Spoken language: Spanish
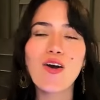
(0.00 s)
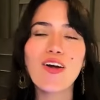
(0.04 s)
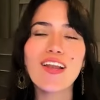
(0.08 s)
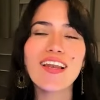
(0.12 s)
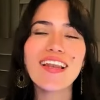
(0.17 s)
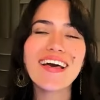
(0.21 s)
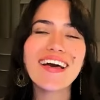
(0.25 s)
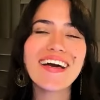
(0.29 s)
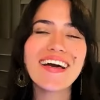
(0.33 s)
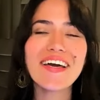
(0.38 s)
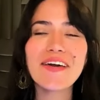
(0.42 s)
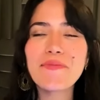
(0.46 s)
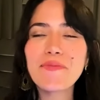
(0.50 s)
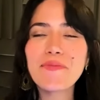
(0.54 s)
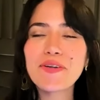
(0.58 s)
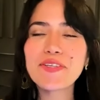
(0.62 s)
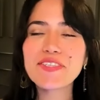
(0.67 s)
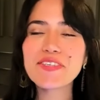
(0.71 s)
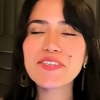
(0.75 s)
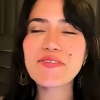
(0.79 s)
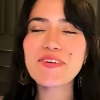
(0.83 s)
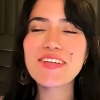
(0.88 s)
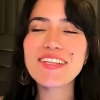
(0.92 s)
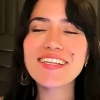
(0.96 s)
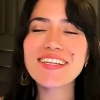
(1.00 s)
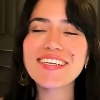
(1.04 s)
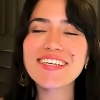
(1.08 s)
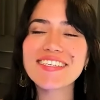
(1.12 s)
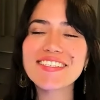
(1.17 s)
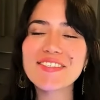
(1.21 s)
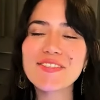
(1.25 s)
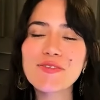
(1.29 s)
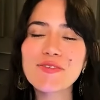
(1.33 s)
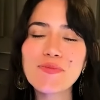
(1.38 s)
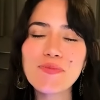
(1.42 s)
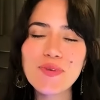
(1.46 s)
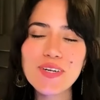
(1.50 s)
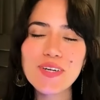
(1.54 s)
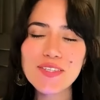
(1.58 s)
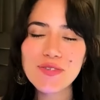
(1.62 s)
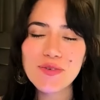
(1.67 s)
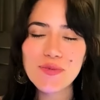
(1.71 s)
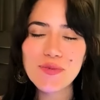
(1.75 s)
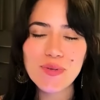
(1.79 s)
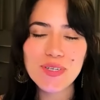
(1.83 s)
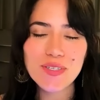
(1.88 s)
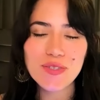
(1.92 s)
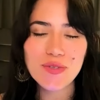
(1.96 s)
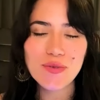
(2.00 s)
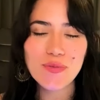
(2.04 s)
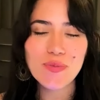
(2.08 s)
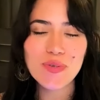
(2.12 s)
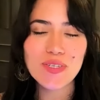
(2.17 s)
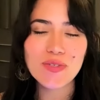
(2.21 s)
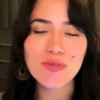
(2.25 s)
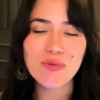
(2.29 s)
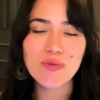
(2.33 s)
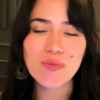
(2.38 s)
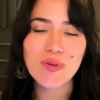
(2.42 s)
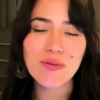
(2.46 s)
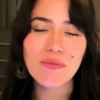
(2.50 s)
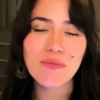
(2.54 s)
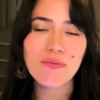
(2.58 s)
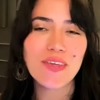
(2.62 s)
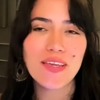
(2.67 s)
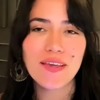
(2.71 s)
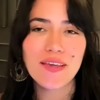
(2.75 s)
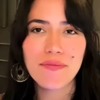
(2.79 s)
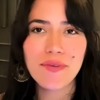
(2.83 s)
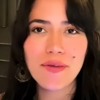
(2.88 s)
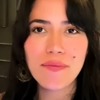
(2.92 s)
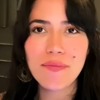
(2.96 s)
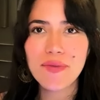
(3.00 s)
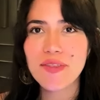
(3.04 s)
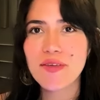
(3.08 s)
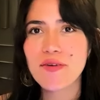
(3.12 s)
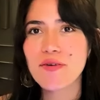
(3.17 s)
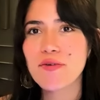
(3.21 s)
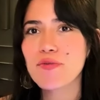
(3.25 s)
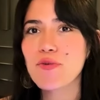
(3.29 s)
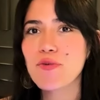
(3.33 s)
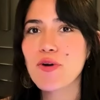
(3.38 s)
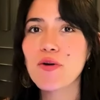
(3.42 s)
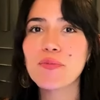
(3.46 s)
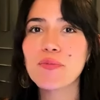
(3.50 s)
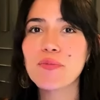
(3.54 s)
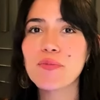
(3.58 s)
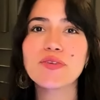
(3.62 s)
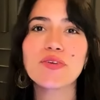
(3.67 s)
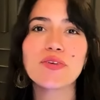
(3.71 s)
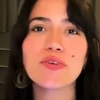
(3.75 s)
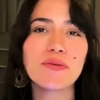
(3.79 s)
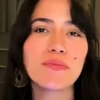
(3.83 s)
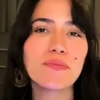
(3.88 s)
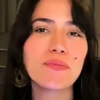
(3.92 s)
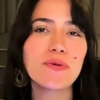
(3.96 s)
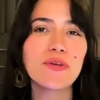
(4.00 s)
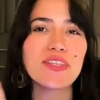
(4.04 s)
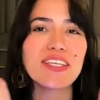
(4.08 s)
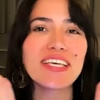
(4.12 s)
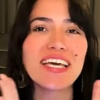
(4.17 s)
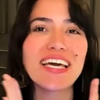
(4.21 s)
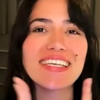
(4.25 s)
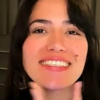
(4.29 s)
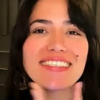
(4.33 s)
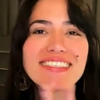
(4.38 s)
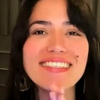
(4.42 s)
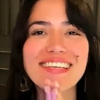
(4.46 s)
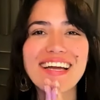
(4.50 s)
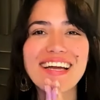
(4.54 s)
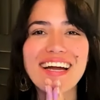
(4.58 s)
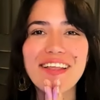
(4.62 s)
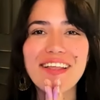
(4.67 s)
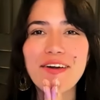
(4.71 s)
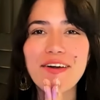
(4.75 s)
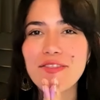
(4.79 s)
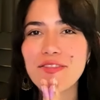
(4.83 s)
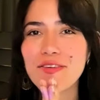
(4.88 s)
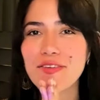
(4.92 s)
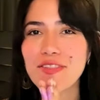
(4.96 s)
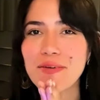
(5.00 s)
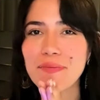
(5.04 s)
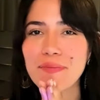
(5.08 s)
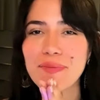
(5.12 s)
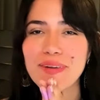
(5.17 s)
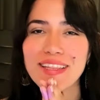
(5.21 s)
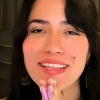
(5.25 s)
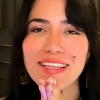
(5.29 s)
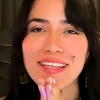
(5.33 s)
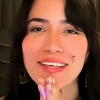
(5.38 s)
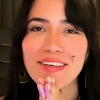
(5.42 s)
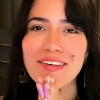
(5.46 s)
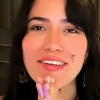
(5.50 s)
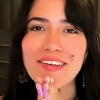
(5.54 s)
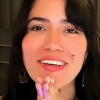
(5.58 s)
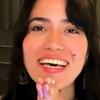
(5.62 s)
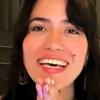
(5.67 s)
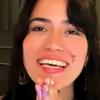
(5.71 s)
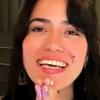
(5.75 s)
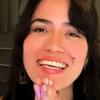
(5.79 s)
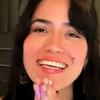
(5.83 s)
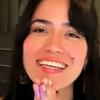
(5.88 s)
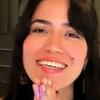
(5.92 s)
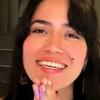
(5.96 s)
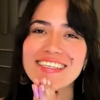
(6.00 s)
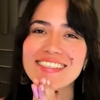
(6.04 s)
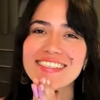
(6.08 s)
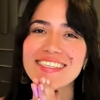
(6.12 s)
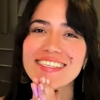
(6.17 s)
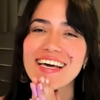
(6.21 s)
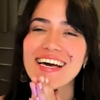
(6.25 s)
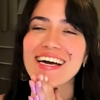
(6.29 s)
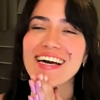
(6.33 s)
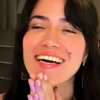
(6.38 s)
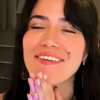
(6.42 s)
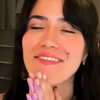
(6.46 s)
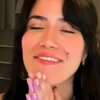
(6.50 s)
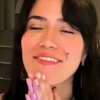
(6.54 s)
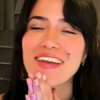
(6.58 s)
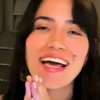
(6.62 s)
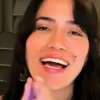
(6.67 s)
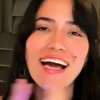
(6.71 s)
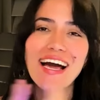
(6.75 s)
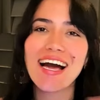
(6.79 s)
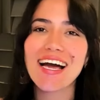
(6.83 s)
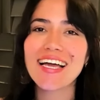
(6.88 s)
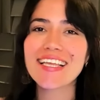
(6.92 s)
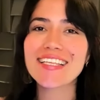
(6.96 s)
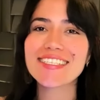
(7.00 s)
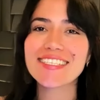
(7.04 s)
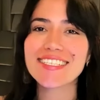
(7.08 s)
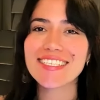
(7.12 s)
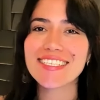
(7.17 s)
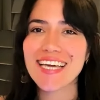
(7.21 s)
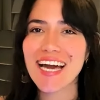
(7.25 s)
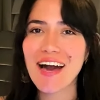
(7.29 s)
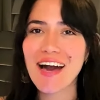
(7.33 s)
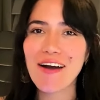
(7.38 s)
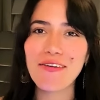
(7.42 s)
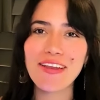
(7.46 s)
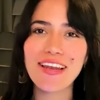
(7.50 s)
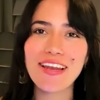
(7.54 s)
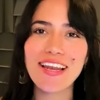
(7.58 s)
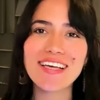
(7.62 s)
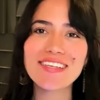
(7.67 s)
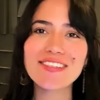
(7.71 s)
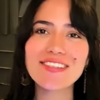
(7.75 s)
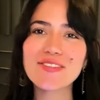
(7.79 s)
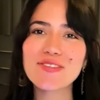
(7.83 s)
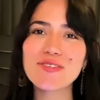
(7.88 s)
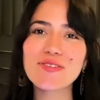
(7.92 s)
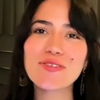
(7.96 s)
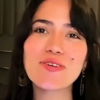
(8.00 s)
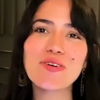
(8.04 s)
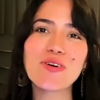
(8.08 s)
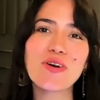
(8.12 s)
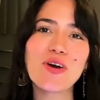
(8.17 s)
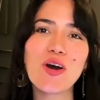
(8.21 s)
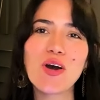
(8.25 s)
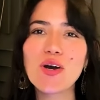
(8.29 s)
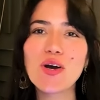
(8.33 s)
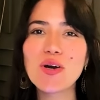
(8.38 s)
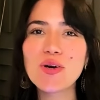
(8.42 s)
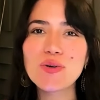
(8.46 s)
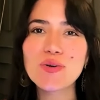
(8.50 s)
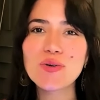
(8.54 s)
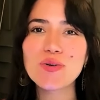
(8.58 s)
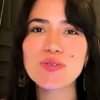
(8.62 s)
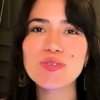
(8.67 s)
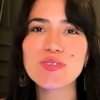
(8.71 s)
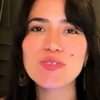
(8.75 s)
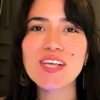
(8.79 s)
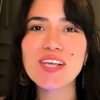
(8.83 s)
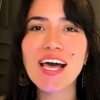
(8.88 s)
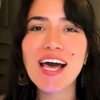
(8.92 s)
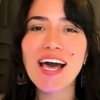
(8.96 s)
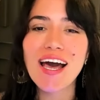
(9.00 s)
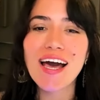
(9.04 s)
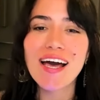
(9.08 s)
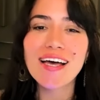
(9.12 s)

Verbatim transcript: Hola, espero se encuentren súper, súper, súper, súper bien. Bienvenido a un nuevo episodio de mi podcast diario de una emprendedora, quien les habla, Angie Ávila, su host.